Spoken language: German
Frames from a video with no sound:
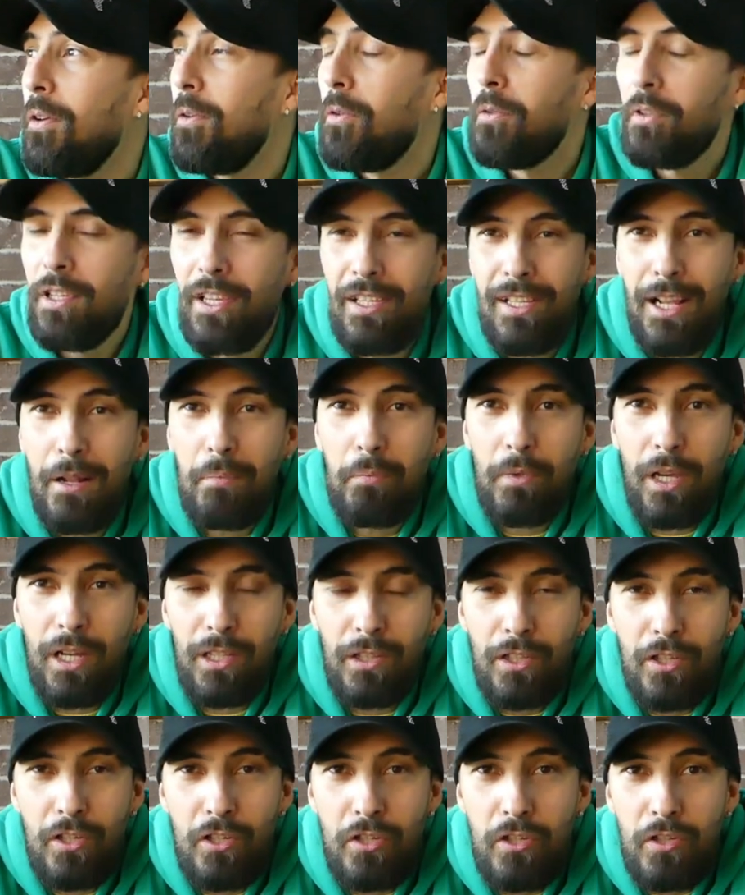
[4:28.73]
Und deshalb
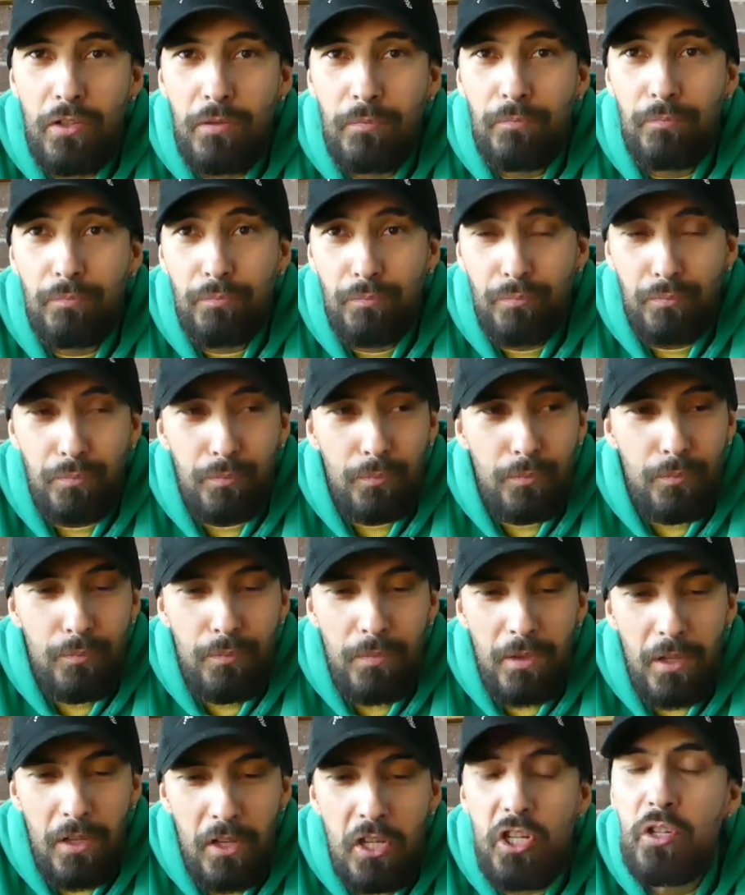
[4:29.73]
dachte ich,
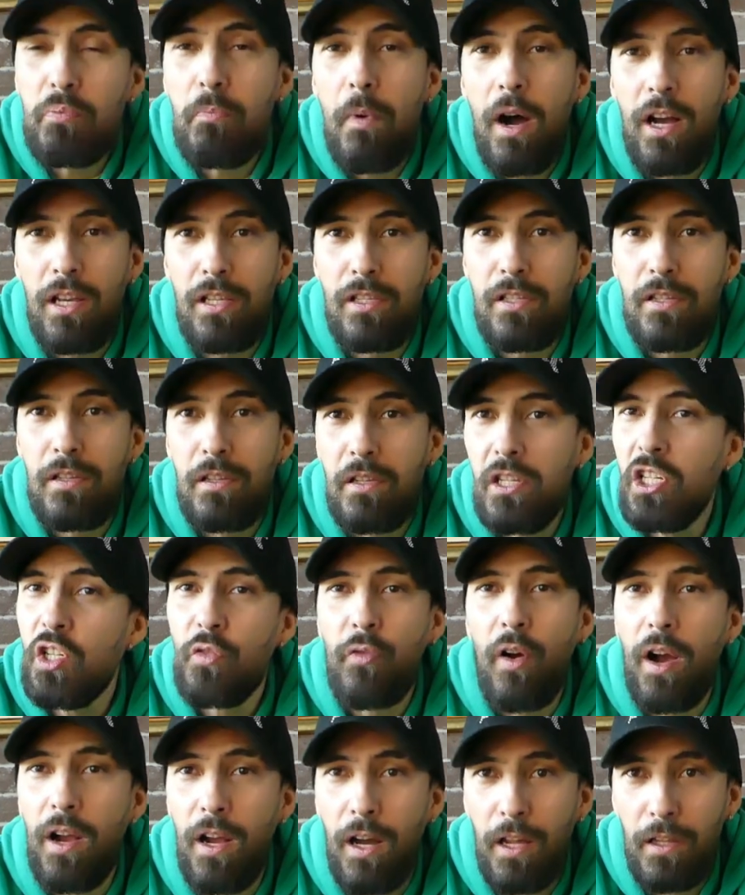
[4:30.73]
ich mach's, ich
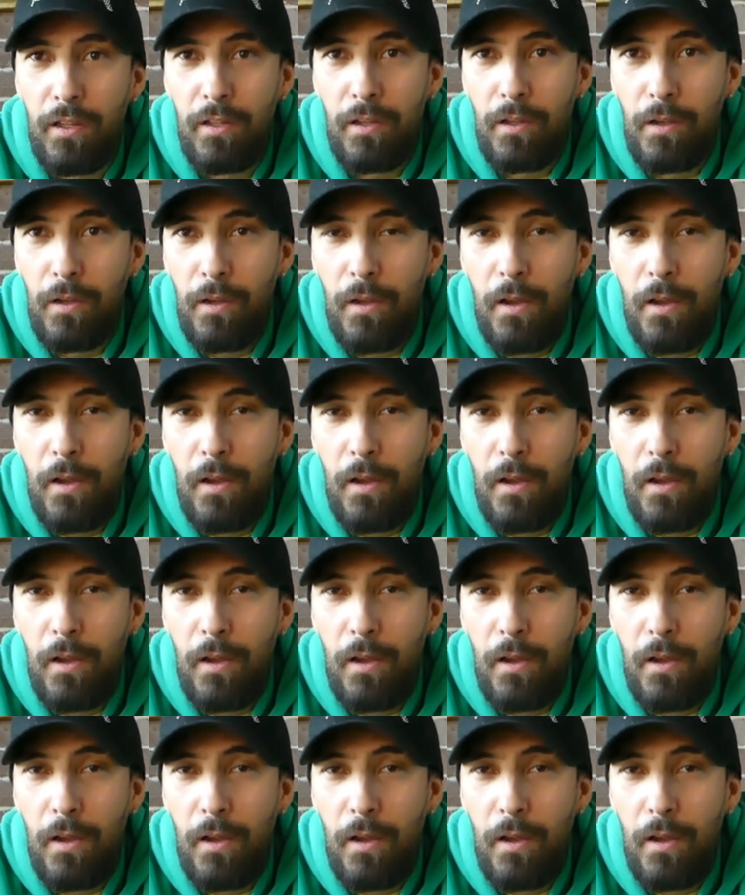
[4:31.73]
fange an.